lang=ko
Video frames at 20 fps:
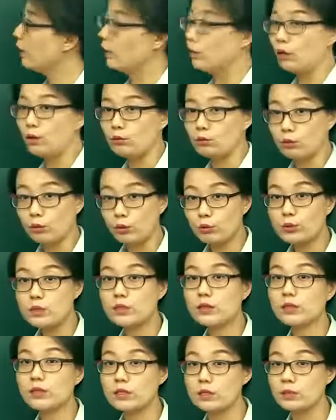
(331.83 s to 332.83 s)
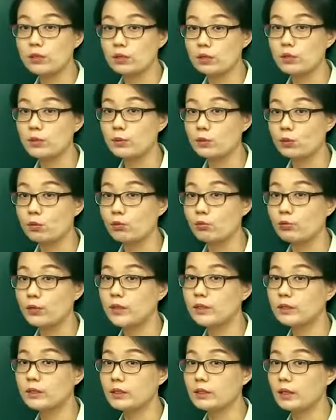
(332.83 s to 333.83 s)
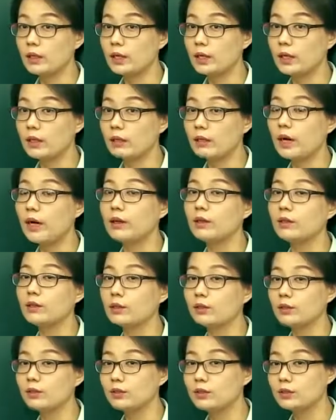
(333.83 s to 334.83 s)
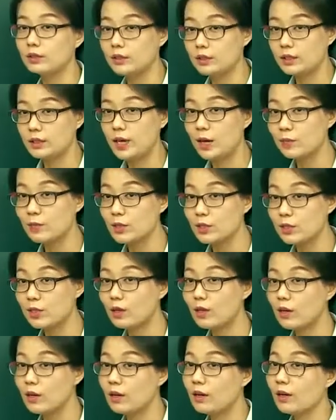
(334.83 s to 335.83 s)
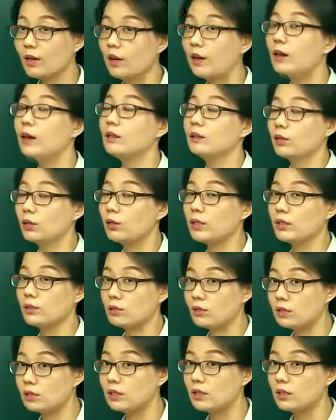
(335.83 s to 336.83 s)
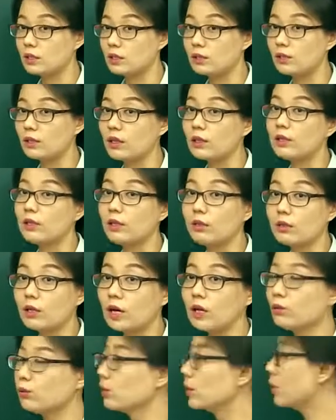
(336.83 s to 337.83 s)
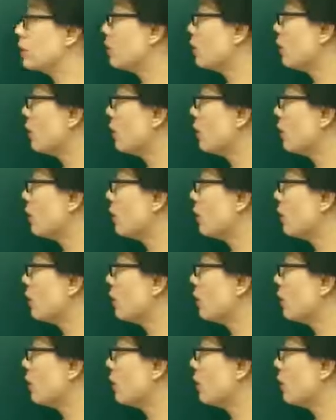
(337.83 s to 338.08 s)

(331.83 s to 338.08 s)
우리 혼성에서 열심히 공부했으니까 당연시하면서 아, 저랬었지 이렇게 기억을 하고 계실 것